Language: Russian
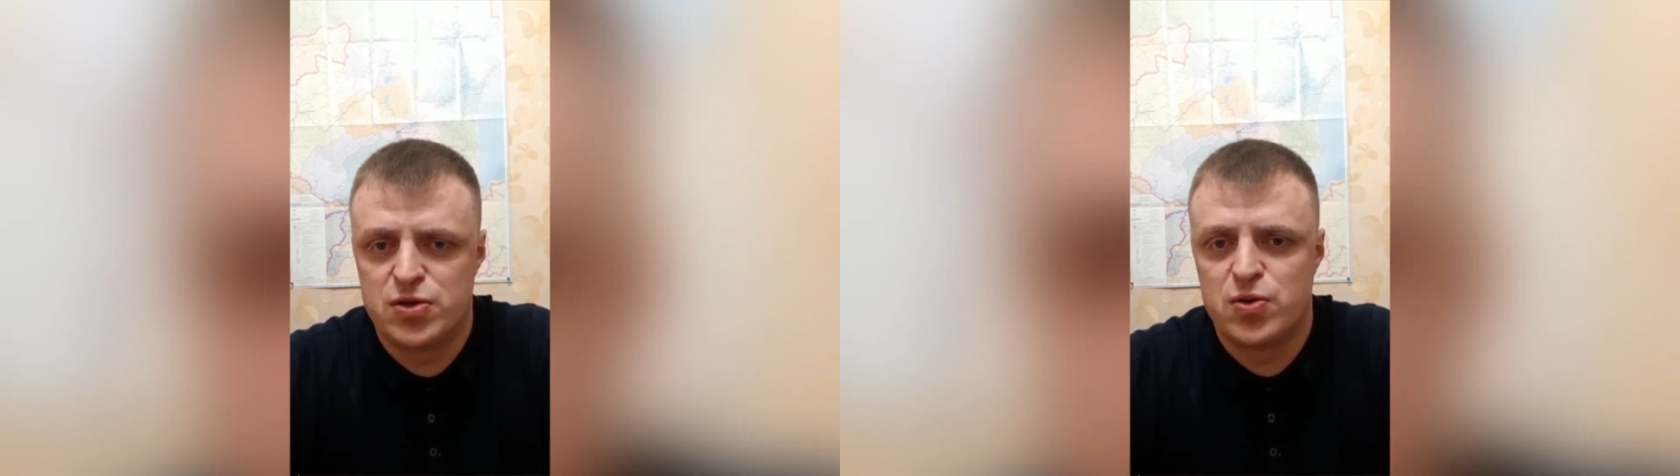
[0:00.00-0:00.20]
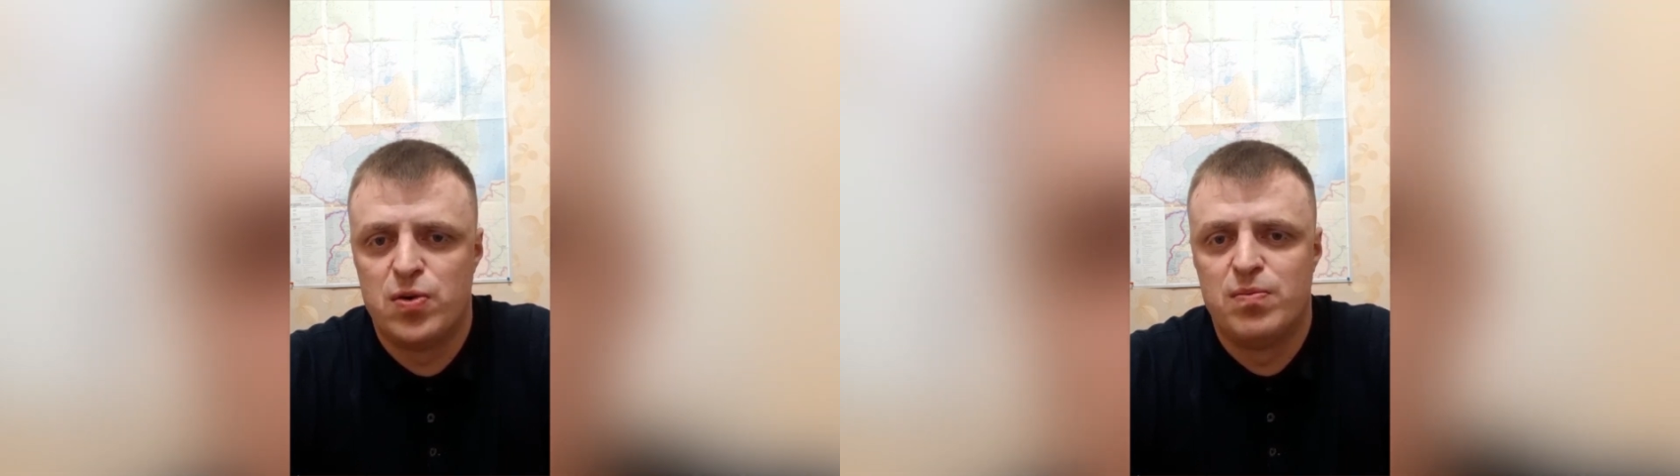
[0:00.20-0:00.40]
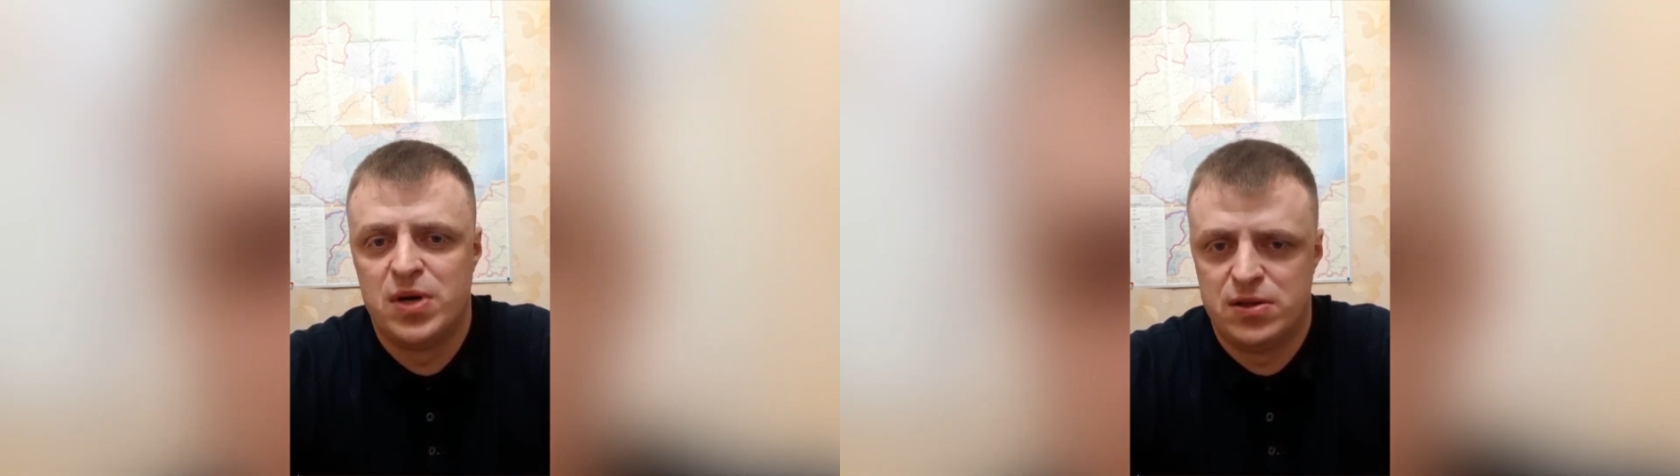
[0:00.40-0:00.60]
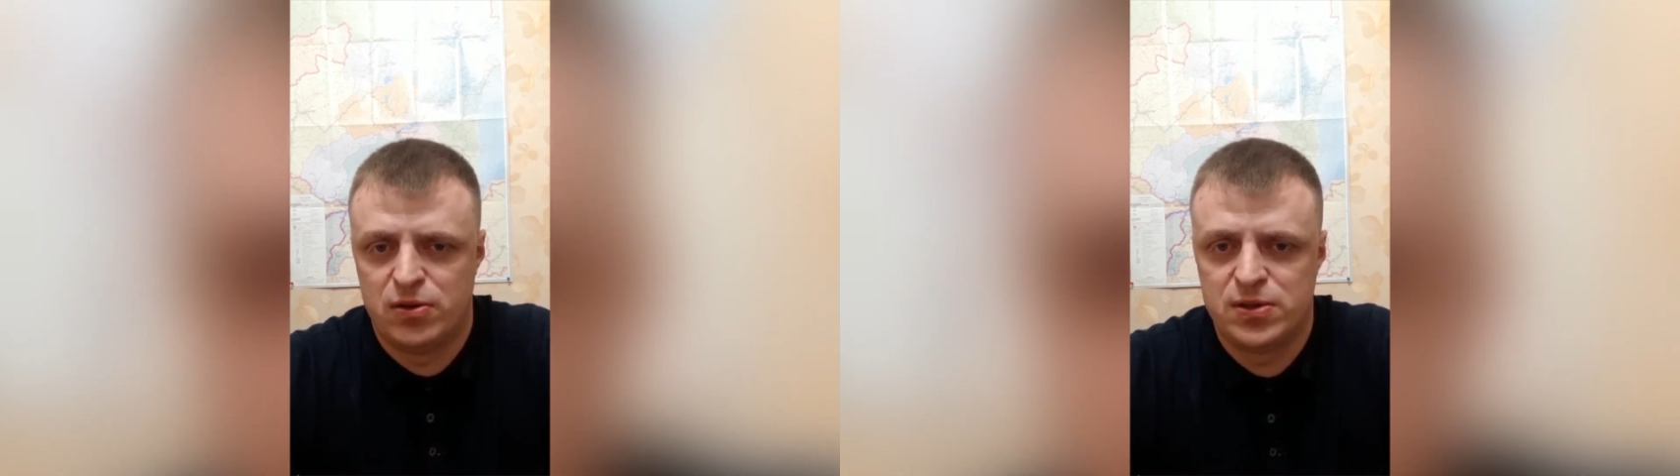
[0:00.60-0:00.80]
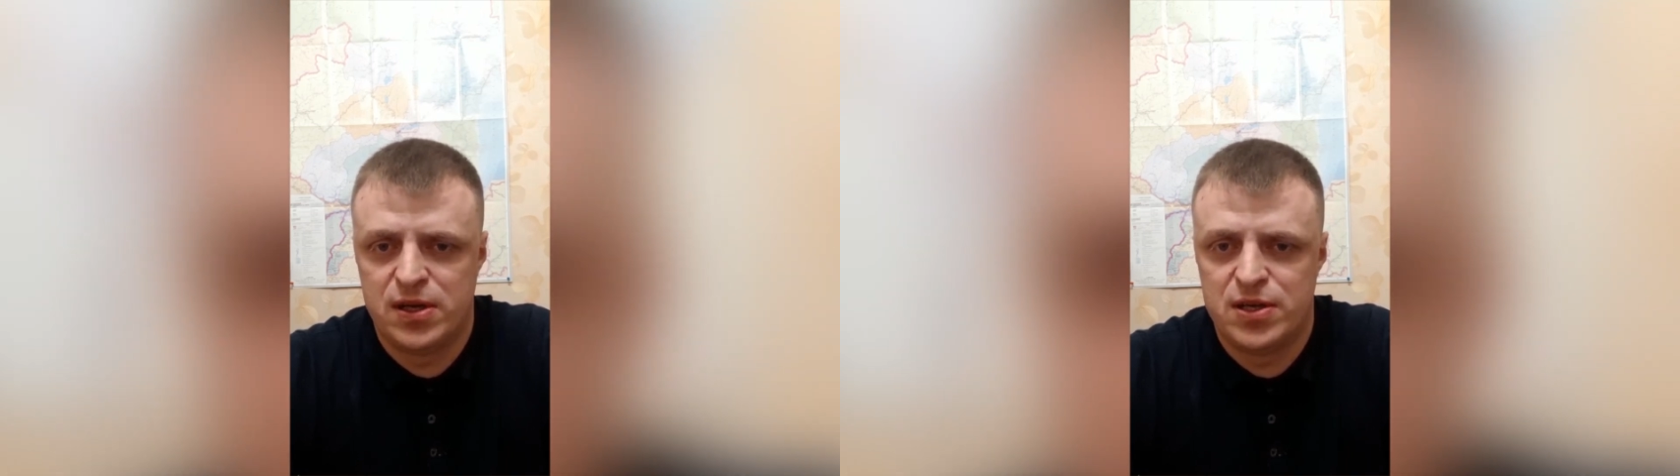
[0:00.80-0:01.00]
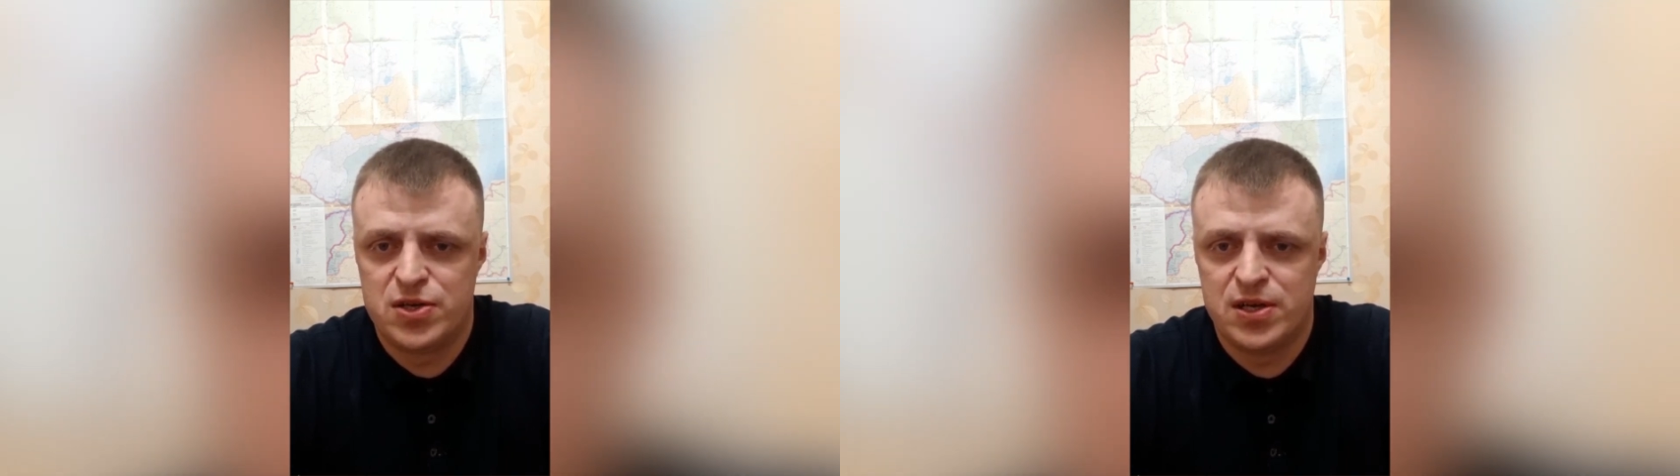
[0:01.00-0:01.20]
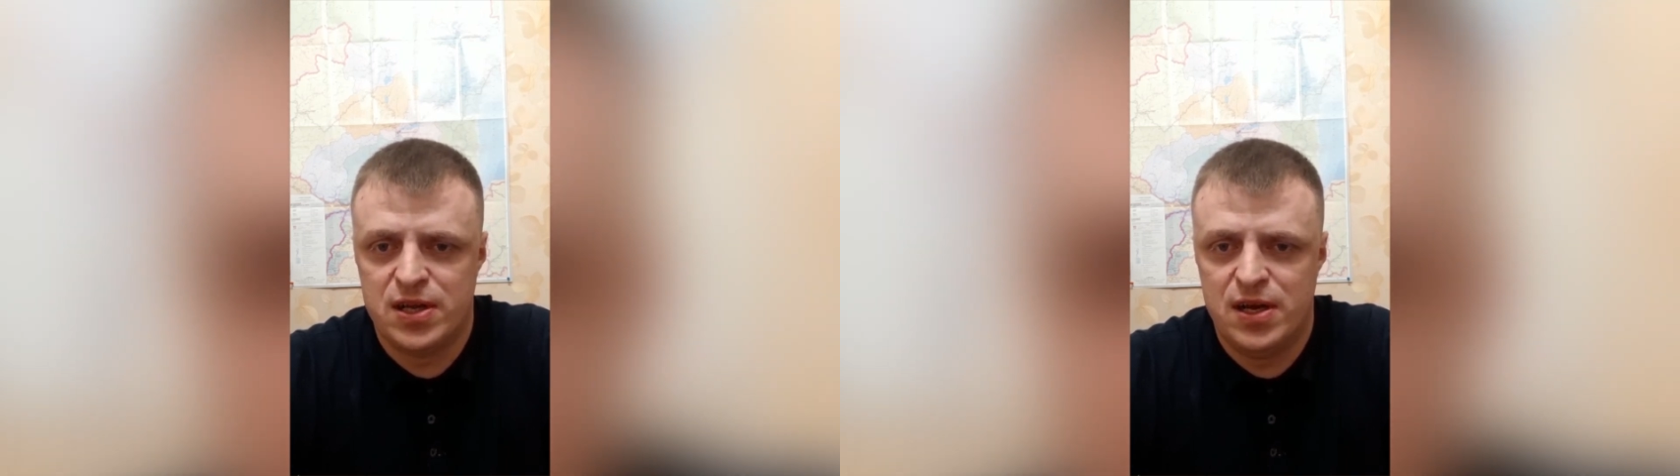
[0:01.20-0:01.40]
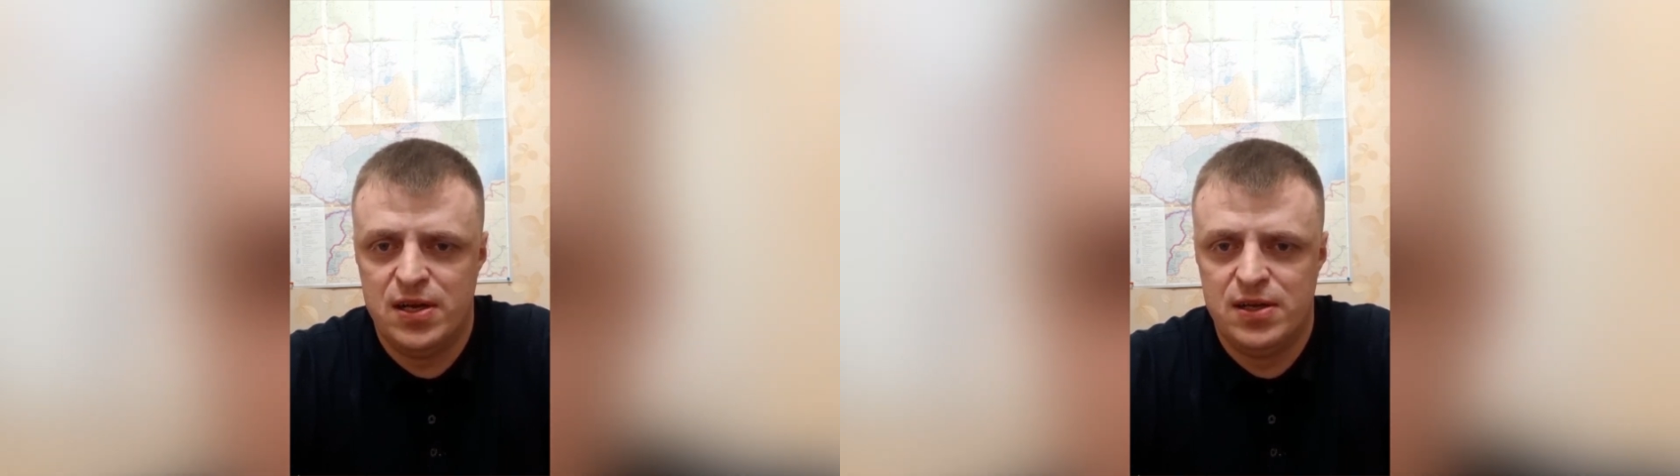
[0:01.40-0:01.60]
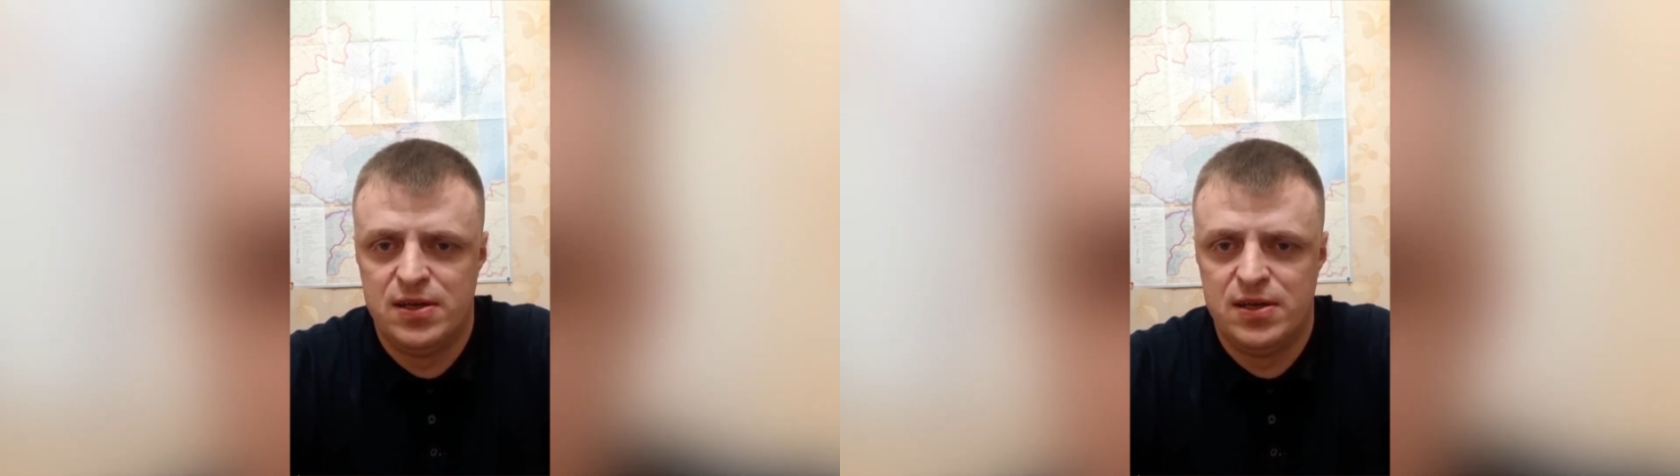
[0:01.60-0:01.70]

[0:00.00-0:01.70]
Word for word: что матросская тишина